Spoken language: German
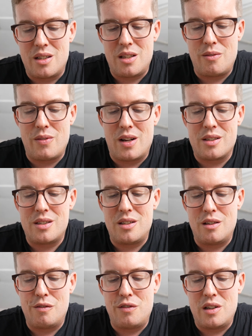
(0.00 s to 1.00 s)
nicht
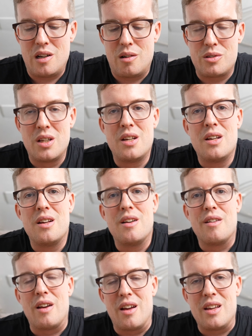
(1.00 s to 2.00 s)
wahnsinnig viel aus.
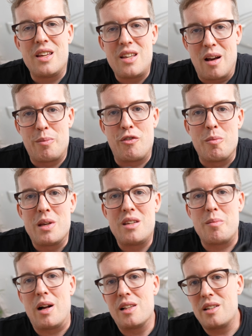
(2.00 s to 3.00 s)
Äh, ich habe für mich
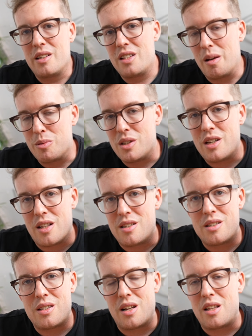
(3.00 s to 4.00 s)
im Alltag, ich habe es die
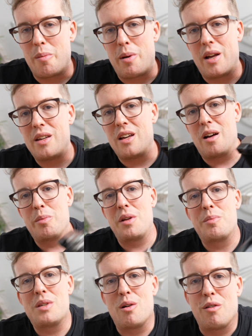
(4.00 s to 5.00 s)
ganze Zeit dabei gehabt,
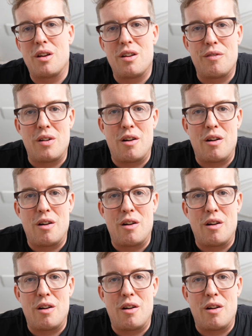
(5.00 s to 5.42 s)
habe es auch äh,